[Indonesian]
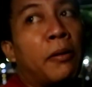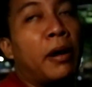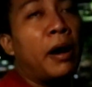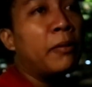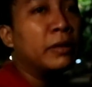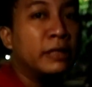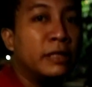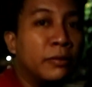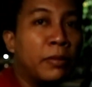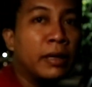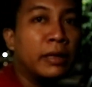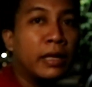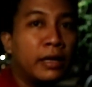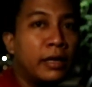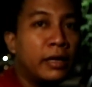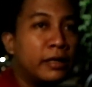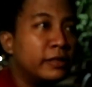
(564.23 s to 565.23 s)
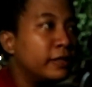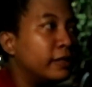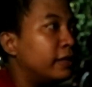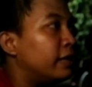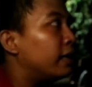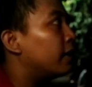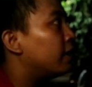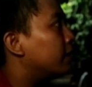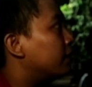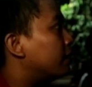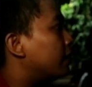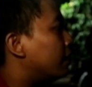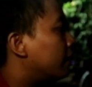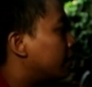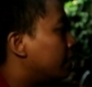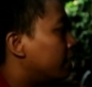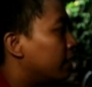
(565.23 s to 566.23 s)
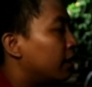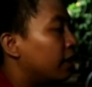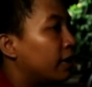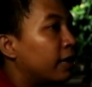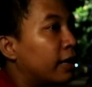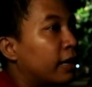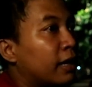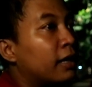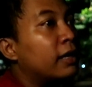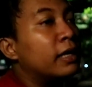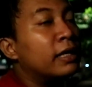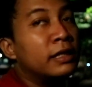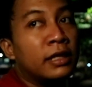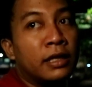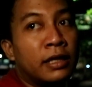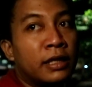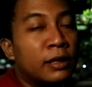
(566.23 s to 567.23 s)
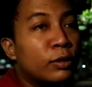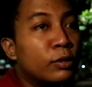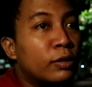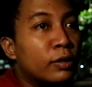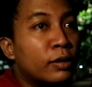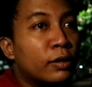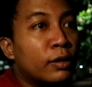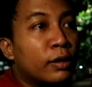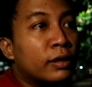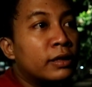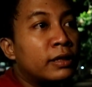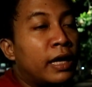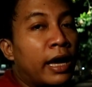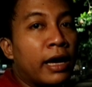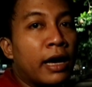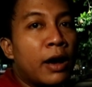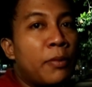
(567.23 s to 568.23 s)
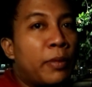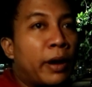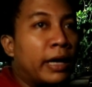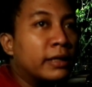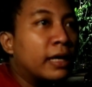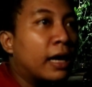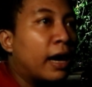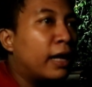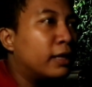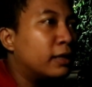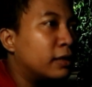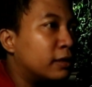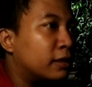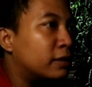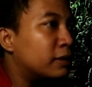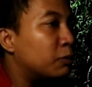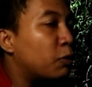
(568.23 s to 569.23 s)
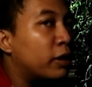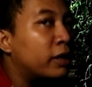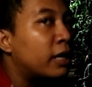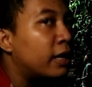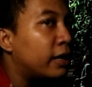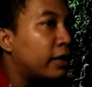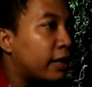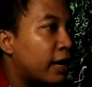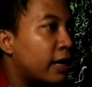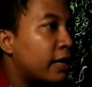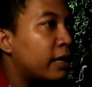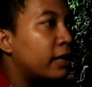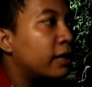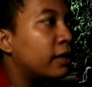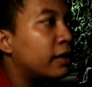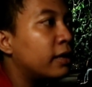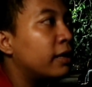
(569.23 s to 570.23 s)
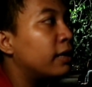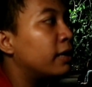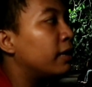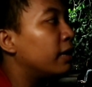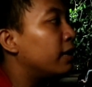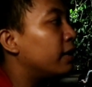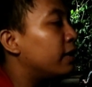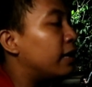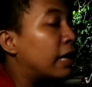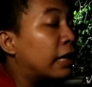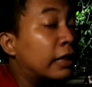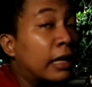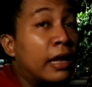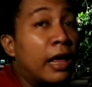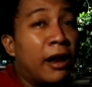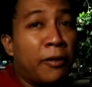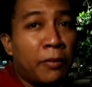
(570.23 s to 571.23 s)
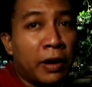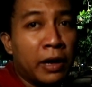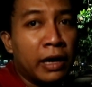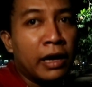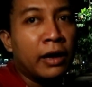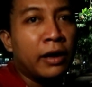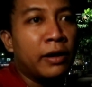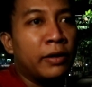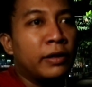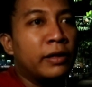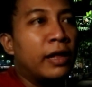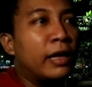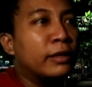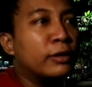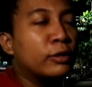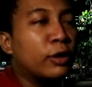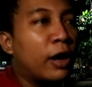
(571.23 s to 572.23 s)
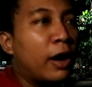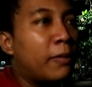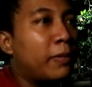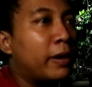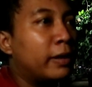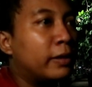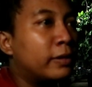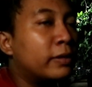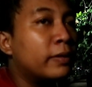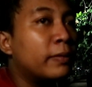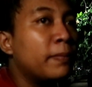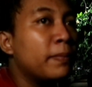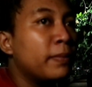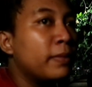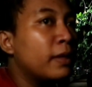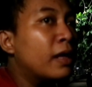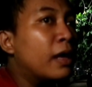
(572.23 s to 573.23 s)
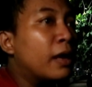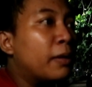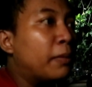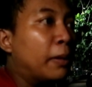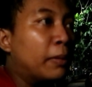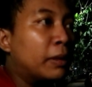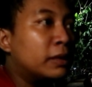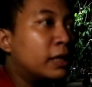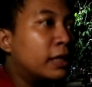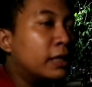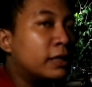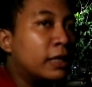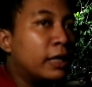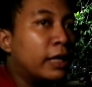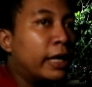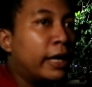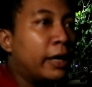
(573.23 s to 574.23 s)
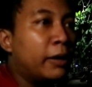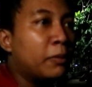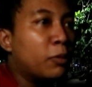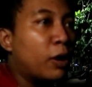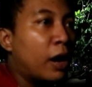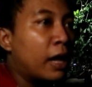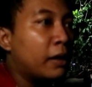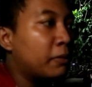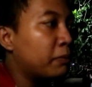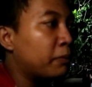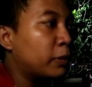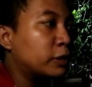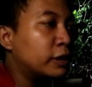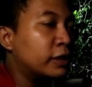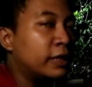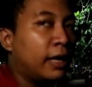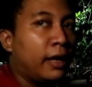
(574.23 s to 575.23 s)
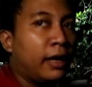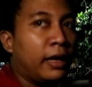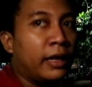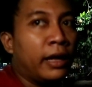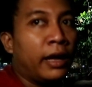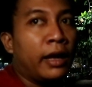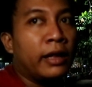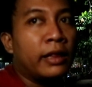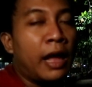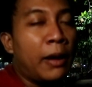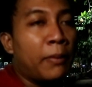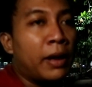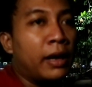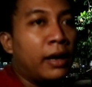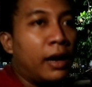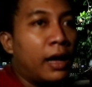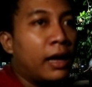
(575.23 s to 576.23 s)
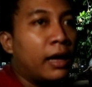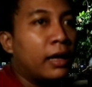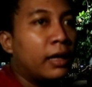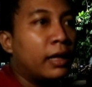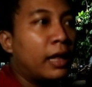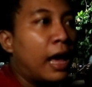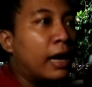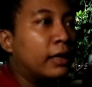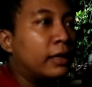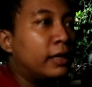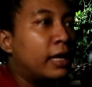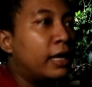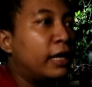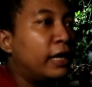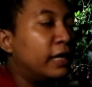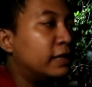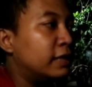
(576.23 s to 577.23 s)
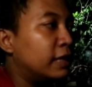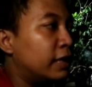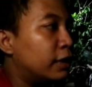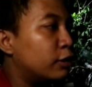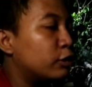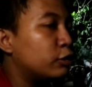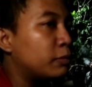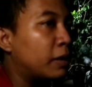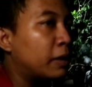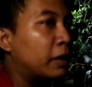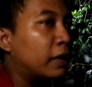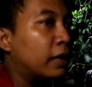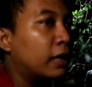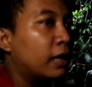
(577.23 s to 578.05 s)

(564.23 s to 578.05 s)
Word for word: habis ya di sini ya di sini itu si Ega merasakan sebuah tarikan yang tak dari mana dari sosok apa itu memang sih di sini bukan posisi taman lah artinya di, di sini itu cuman